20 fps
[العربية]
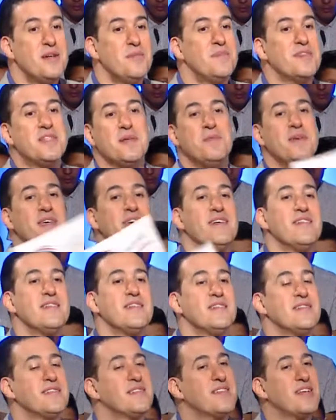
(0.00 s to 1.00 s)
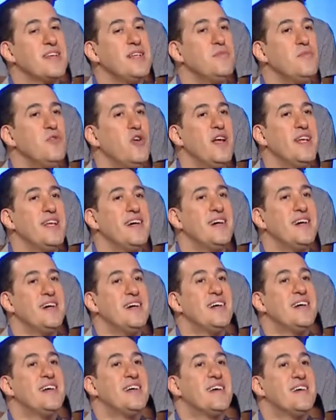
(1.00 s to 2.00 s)
ماذا بيا نتكلموا على
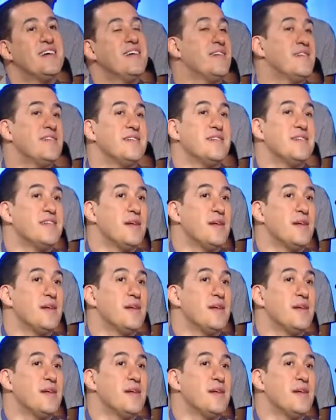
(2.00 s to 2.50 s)
آه،